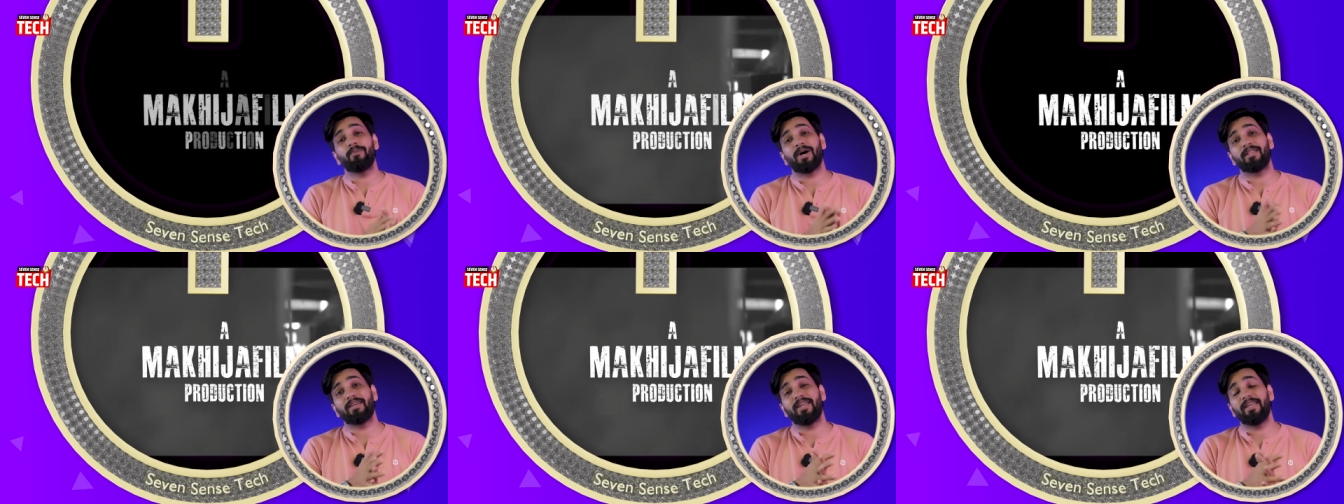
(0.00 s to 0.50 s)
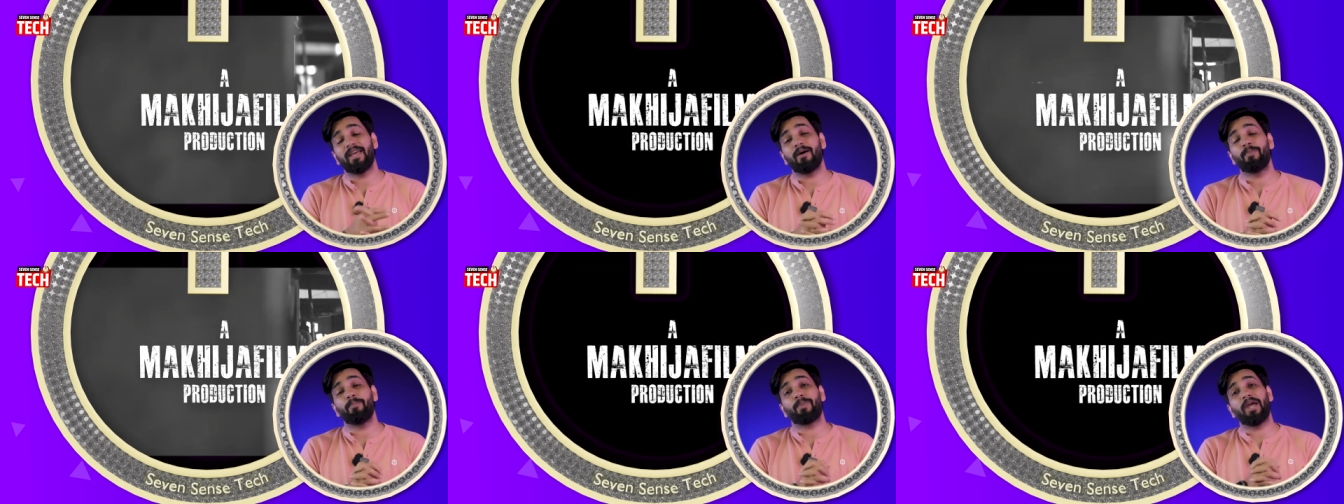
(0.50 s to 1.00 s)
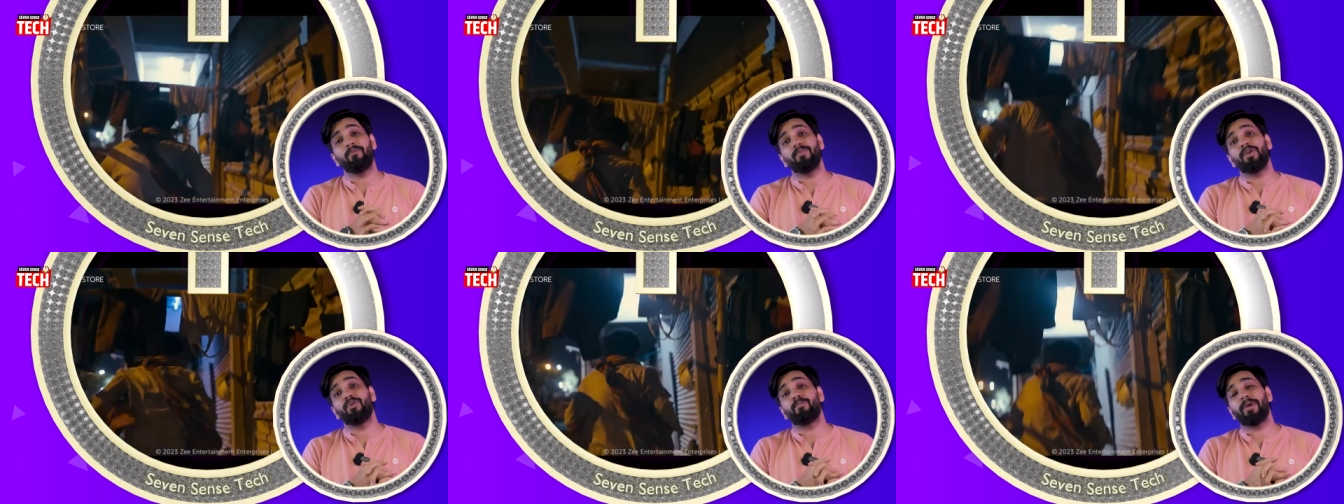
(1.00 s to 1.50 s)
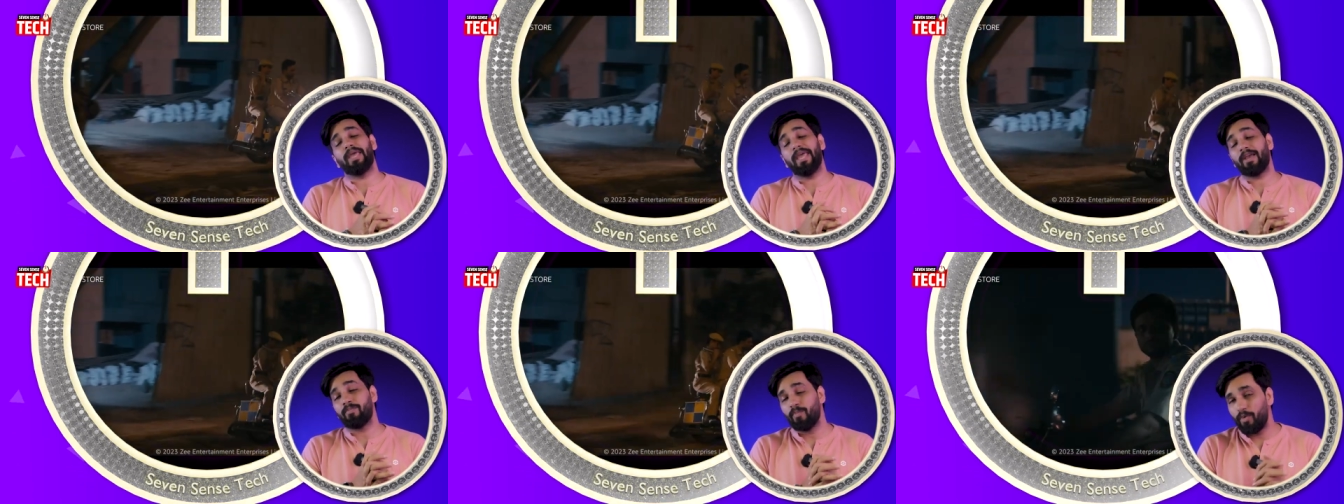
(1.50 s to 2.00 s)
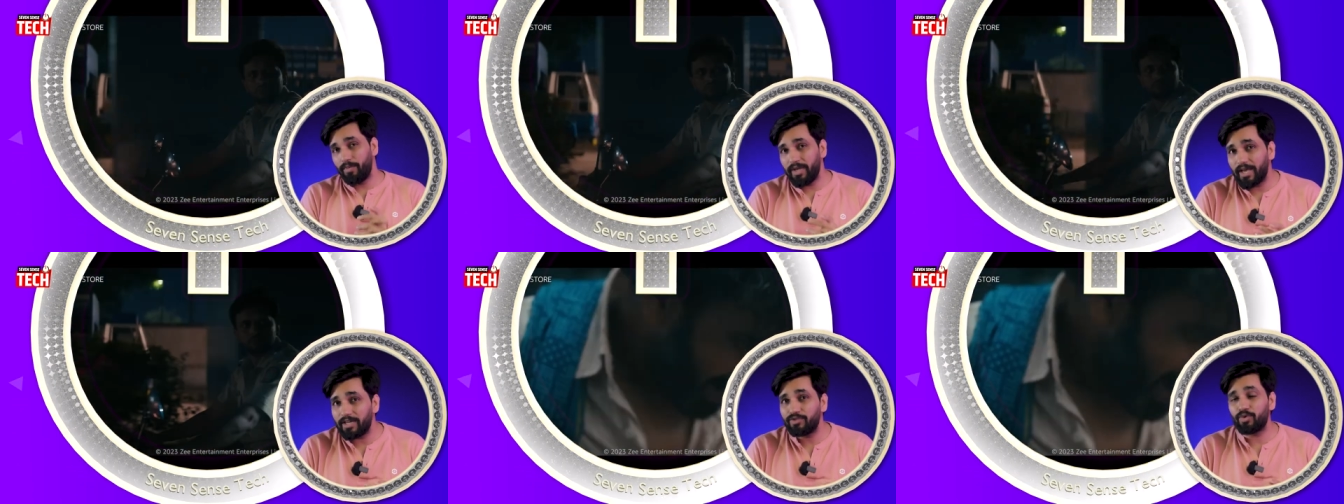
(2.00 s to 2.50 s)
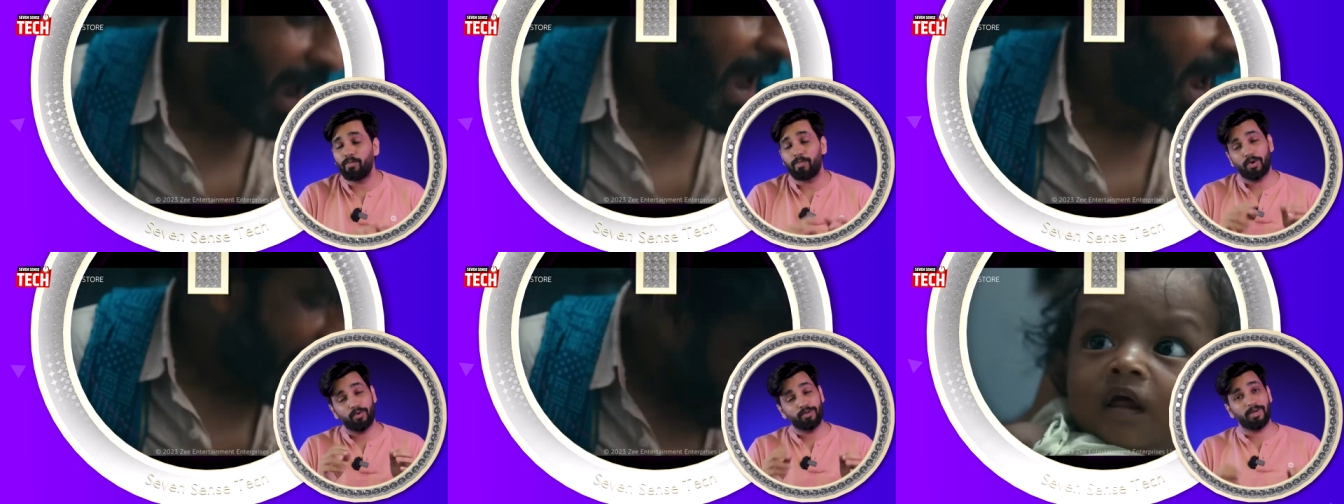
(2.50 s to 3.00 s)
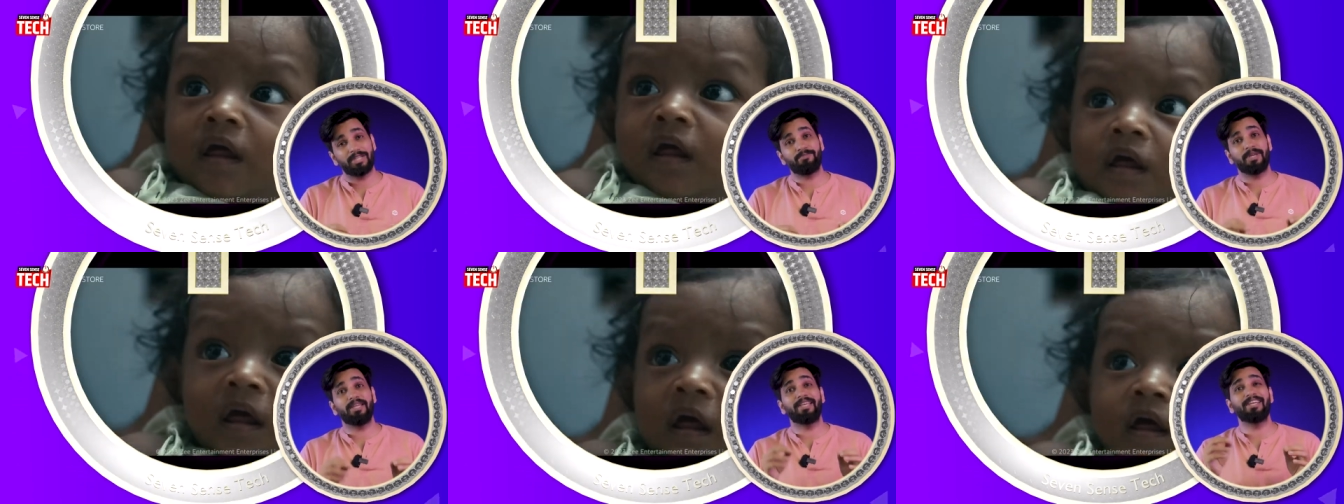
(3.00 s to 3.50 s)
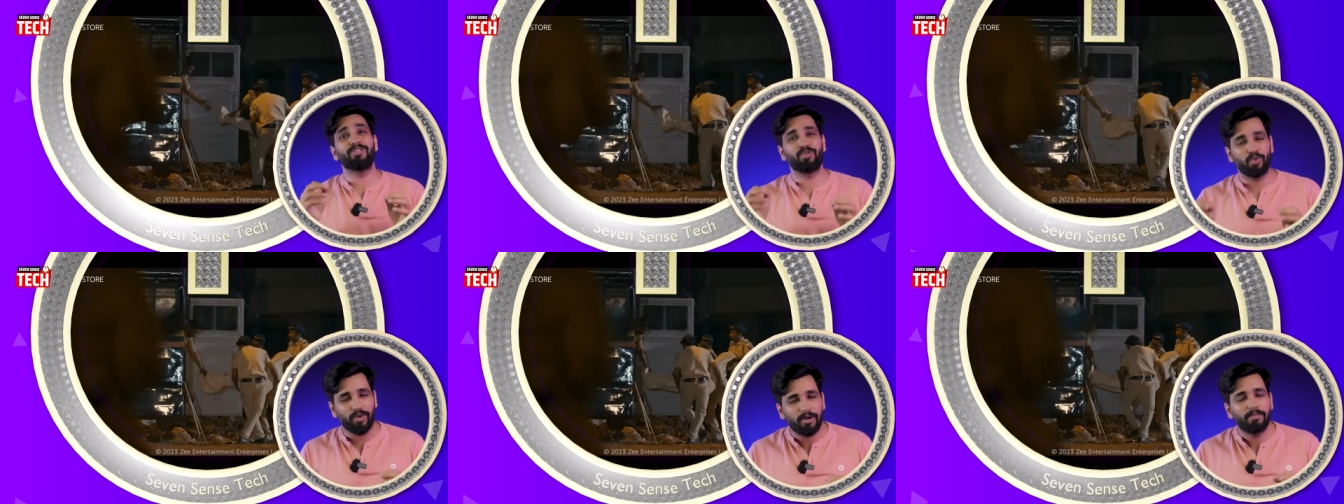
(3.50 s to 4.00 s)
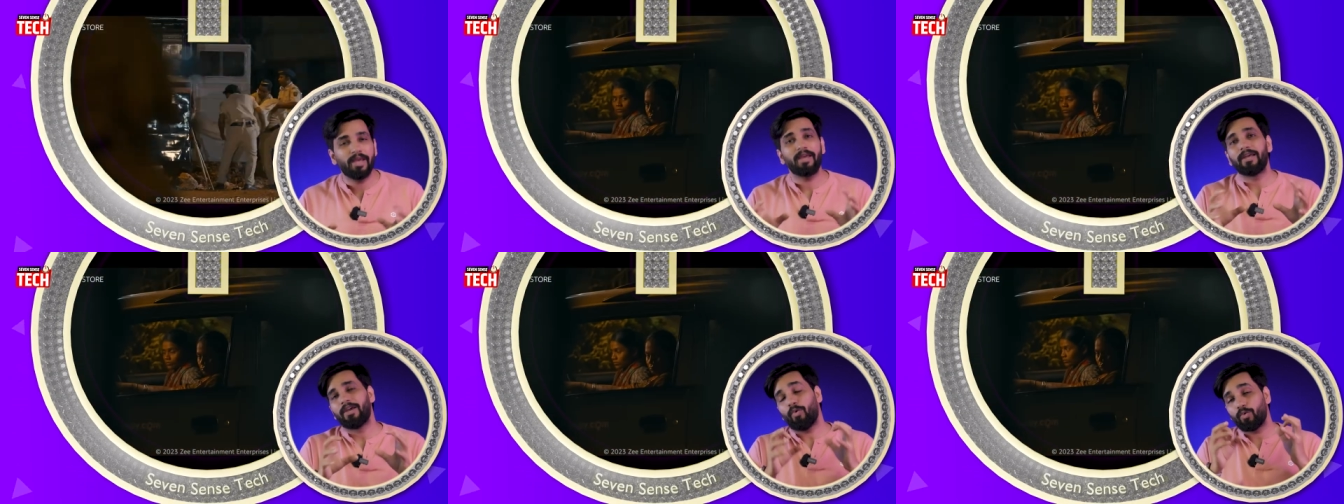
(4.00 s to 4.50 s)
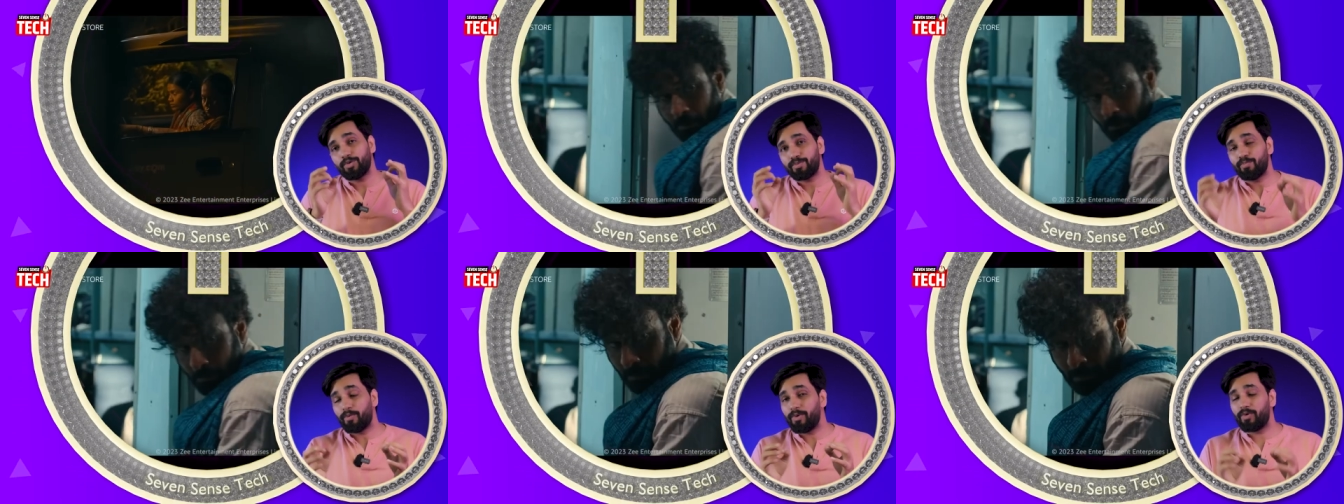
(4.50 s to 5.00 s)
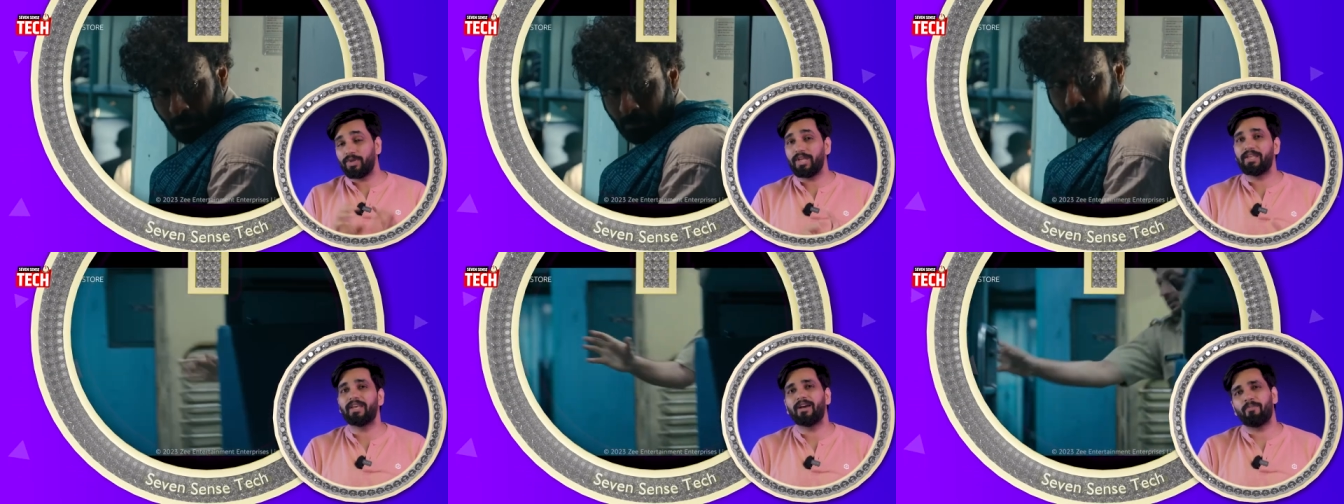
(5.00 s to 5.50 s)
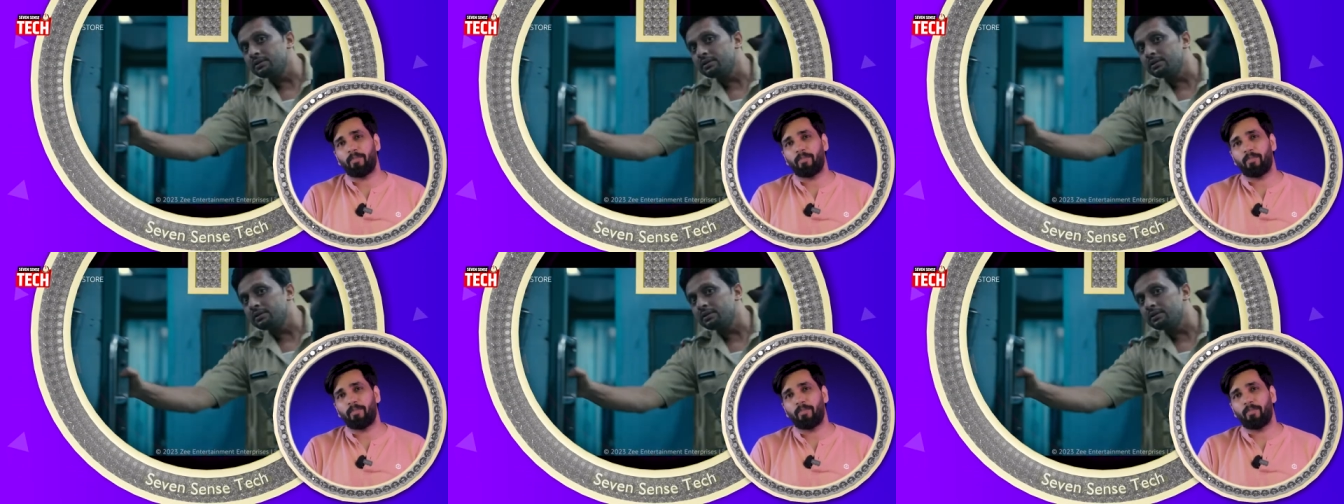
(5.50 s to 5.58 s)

की बात करें यहाँ पे प्राइम वीडियो पे एक मूवी है जो मनोज वाजपेयी की है जोरम है उस मूवी को देखिएगा